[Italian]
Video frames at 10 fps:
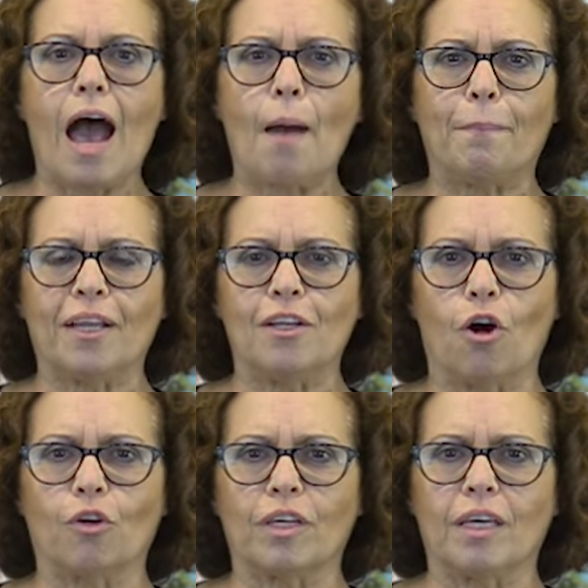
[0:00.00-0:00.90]
Apri gli
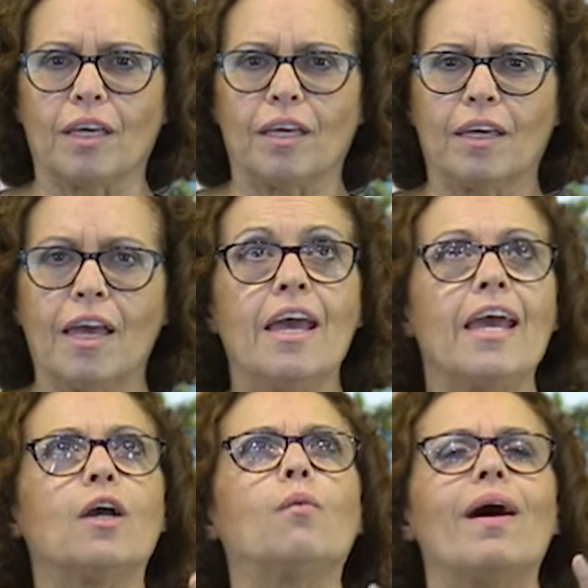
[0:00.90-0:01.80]
occhi
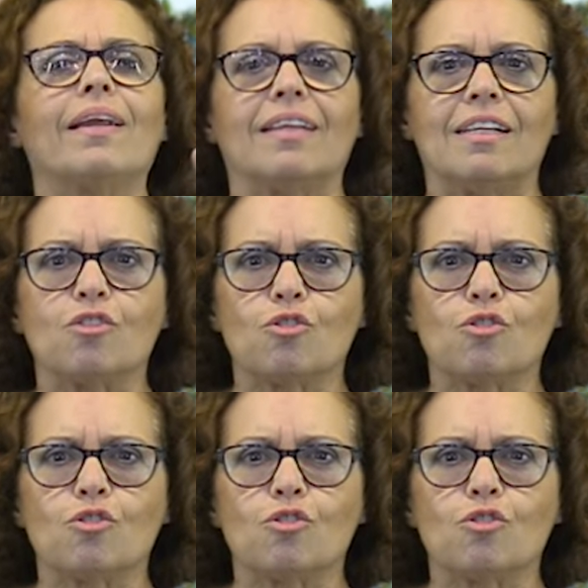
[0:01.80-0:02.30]
e guarda il